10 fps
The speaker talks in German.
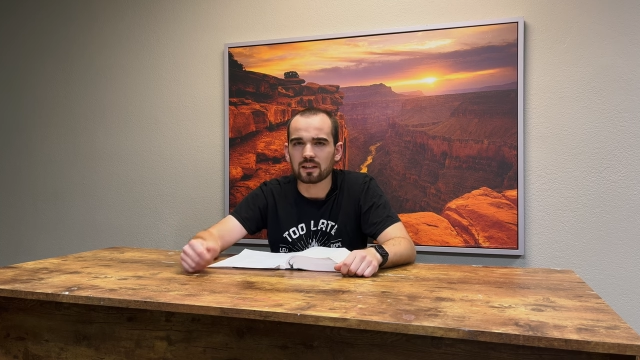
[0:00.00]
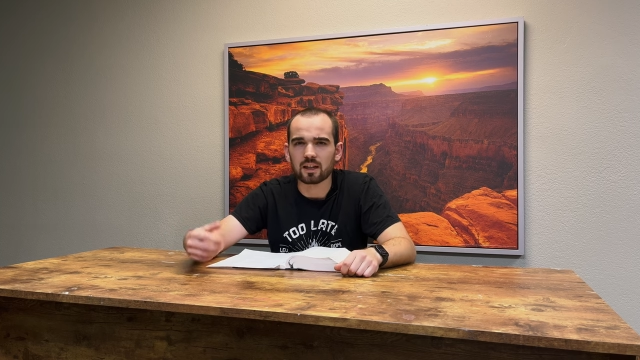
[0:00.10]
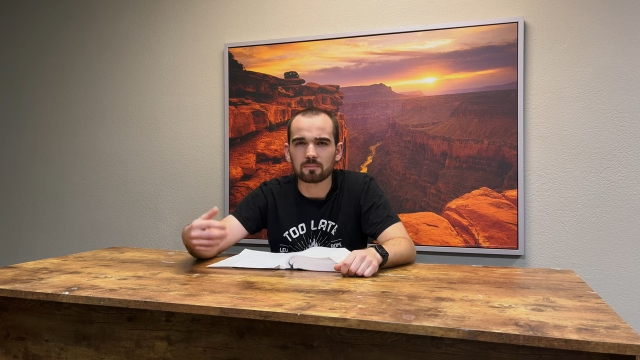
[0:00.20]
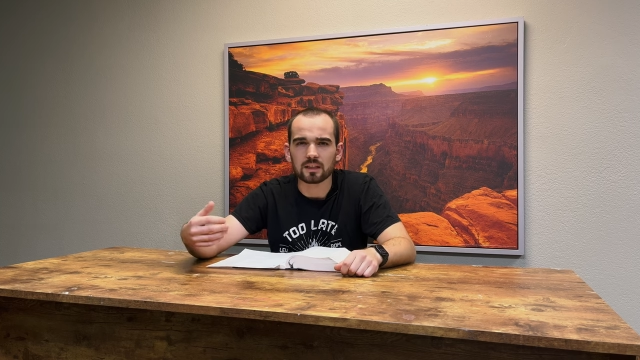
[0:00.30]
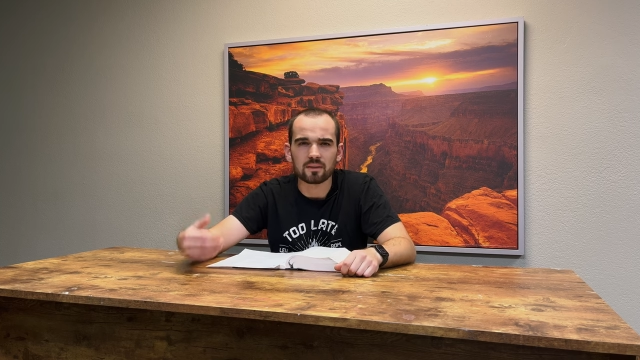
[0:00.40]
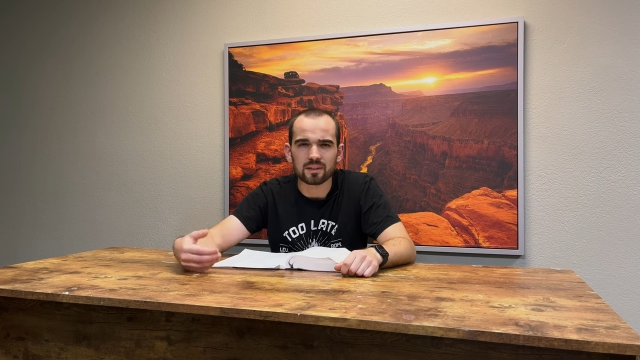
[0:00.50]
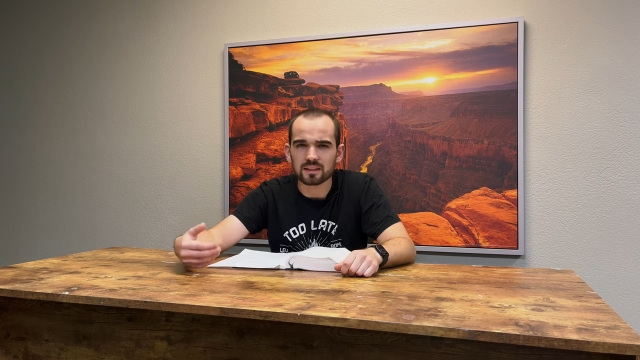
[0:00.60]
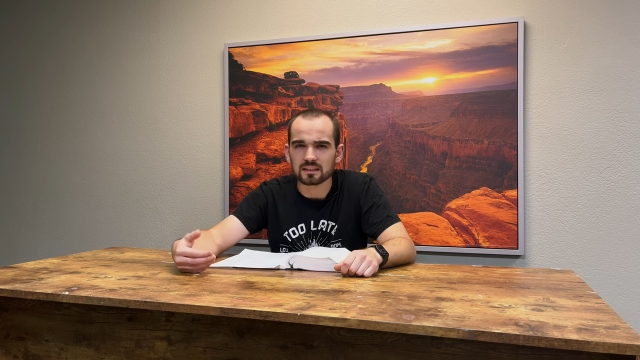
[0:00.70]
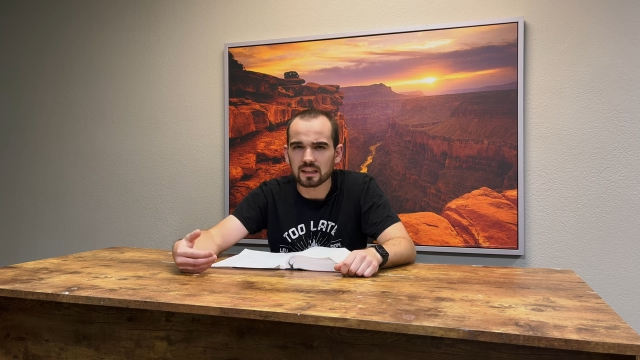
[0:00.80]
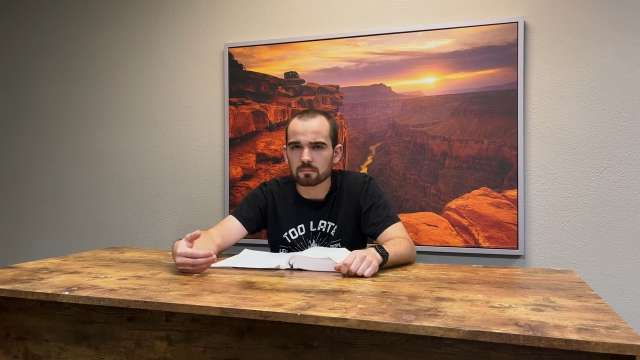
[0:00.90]
Sie haben
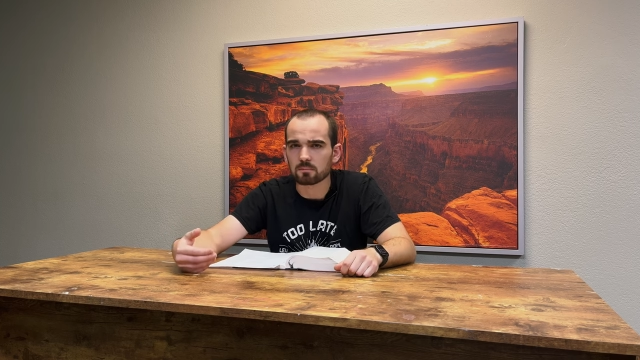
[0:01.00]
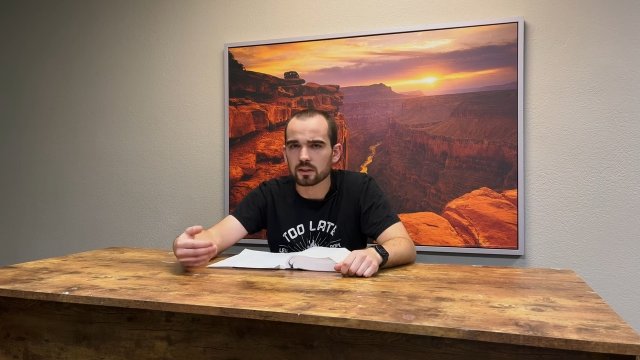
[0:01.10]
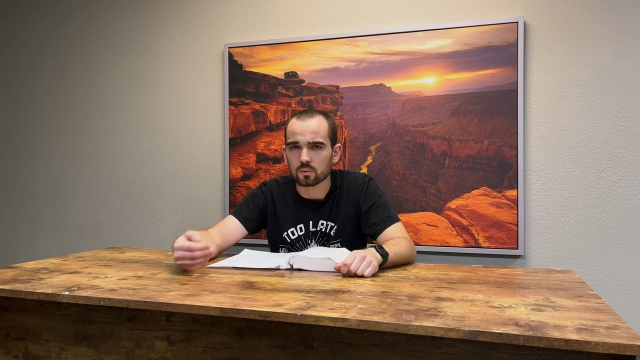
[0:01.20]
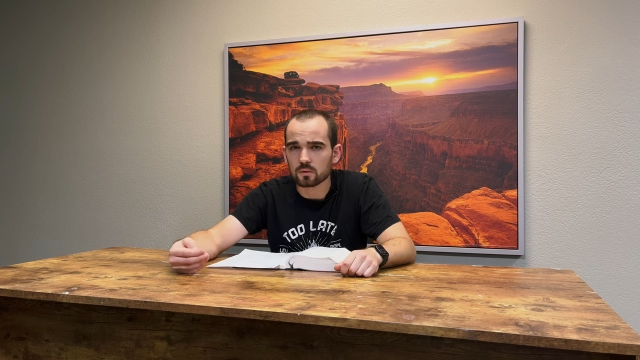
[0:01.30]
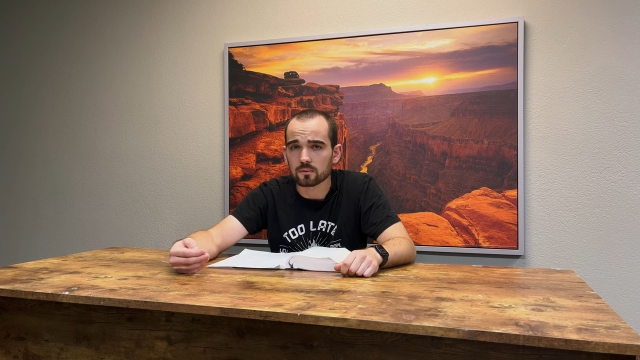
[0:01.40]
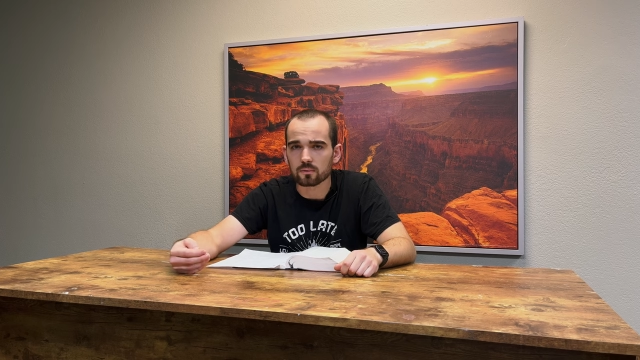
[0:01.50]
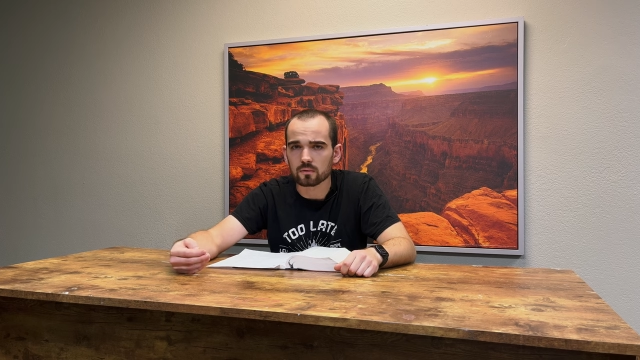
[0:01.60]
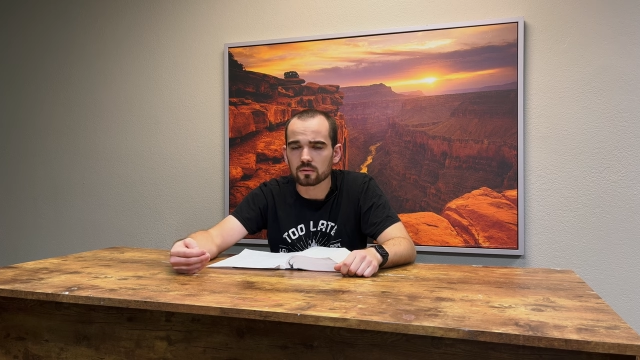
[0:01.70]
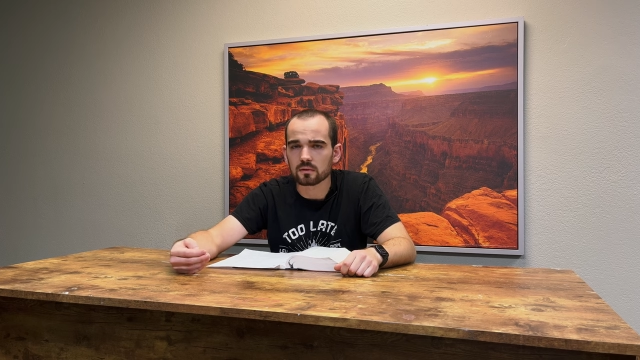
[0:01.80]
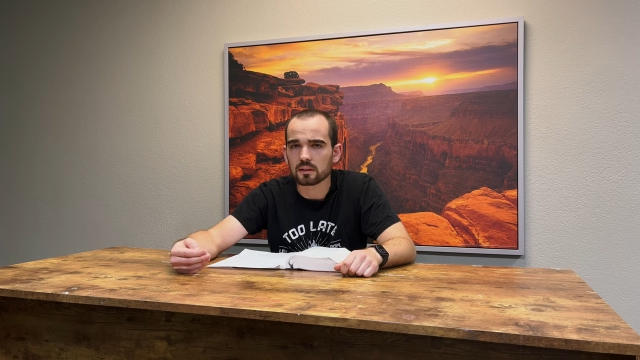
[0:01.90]
ewiges Leben in Person
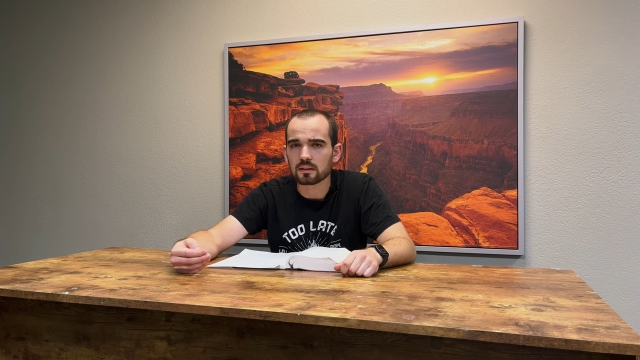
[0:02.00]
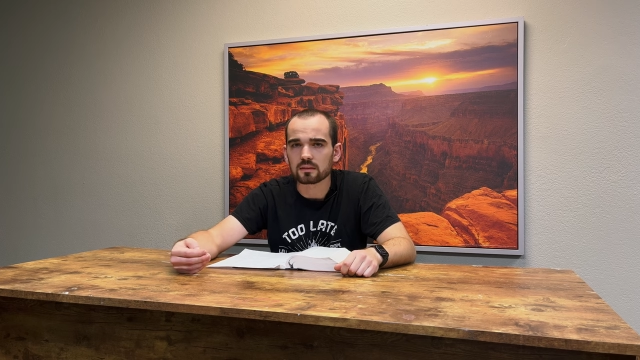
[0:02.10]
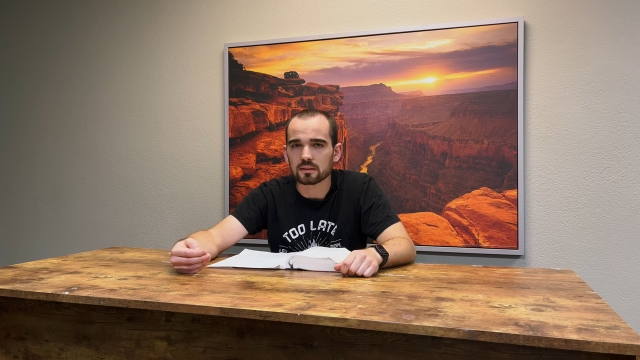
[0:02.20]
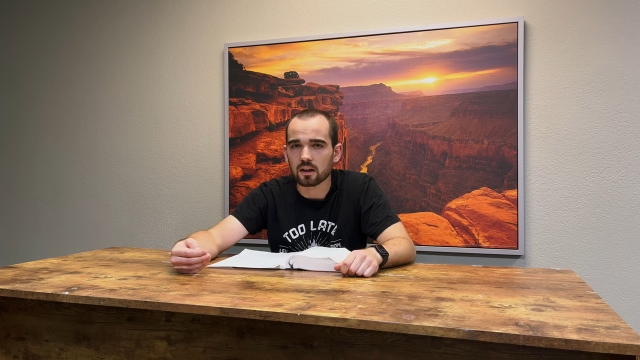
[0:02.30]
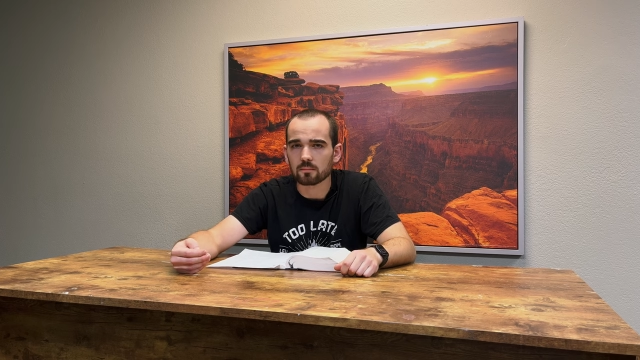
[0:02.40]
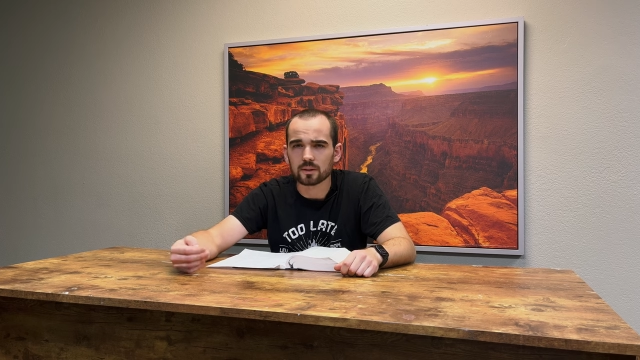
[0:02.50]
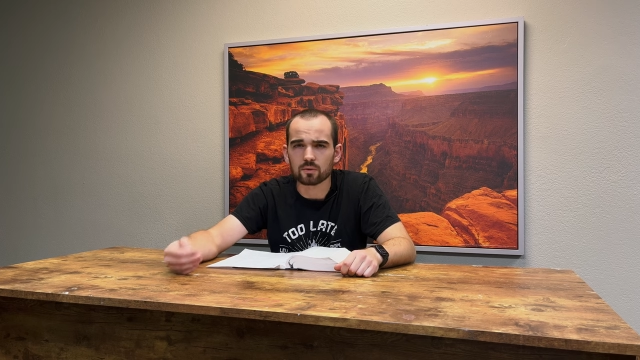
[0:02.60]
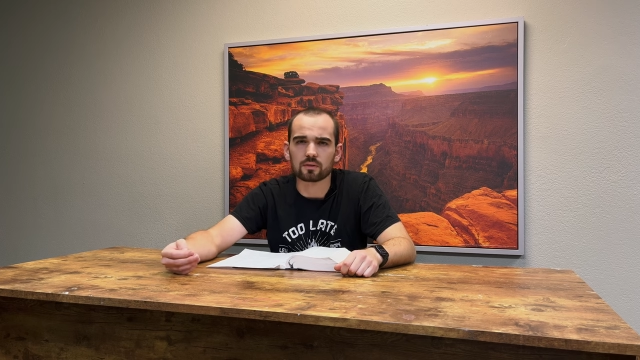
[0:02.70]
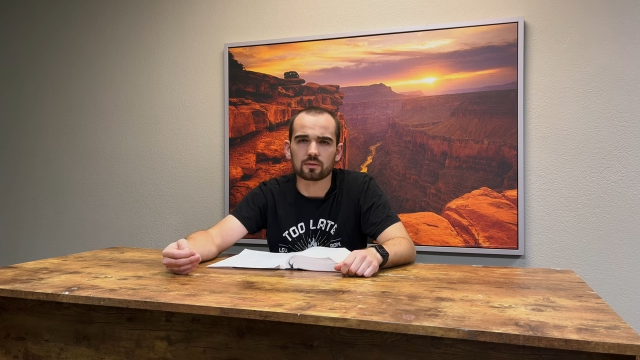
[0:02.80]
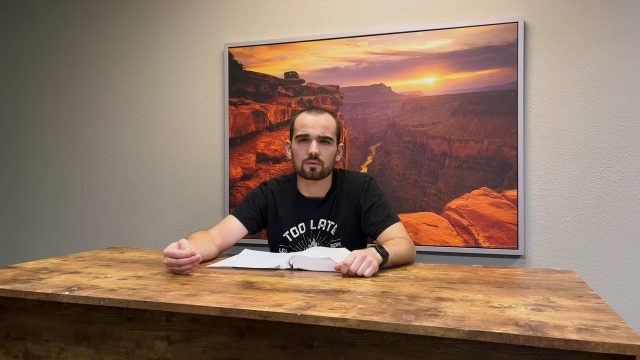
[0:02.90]
gefunden. Sie haben
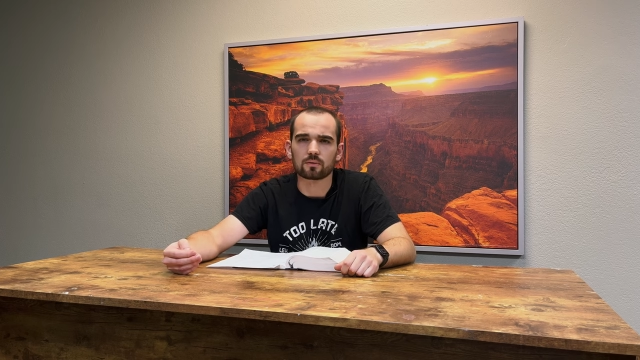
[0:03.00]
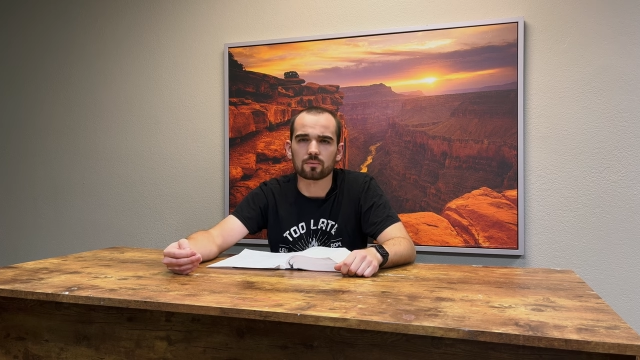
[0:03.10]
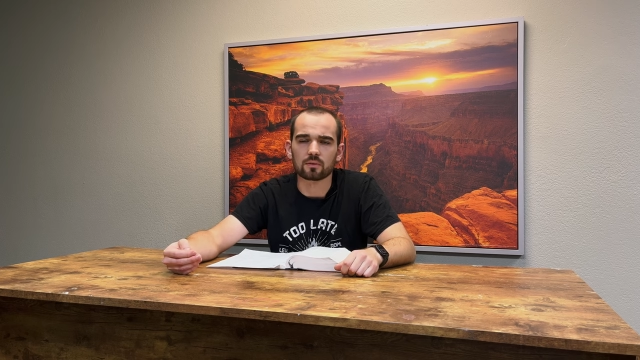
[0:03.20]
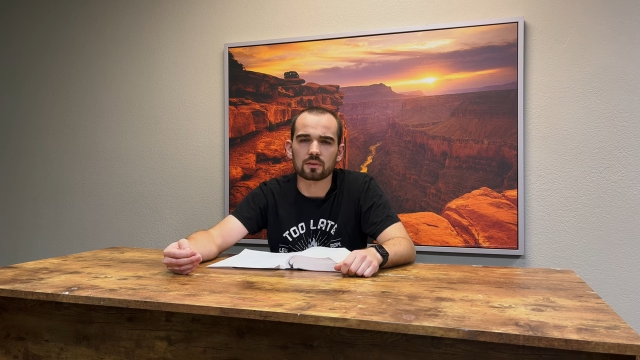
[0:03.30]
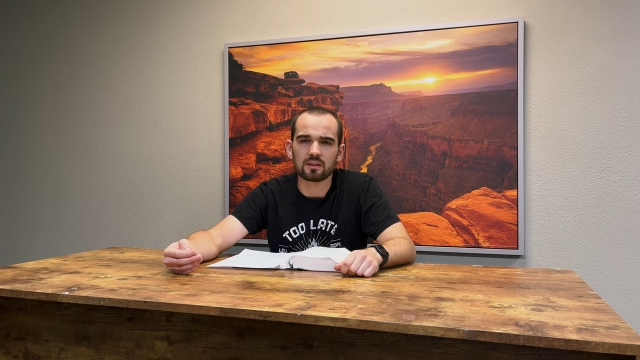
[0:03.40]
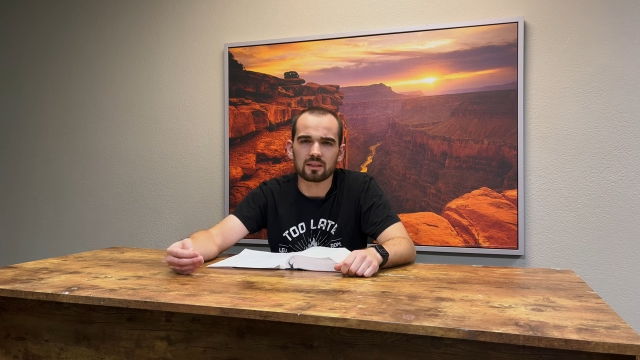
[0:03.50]
Jesus Christus gefunden.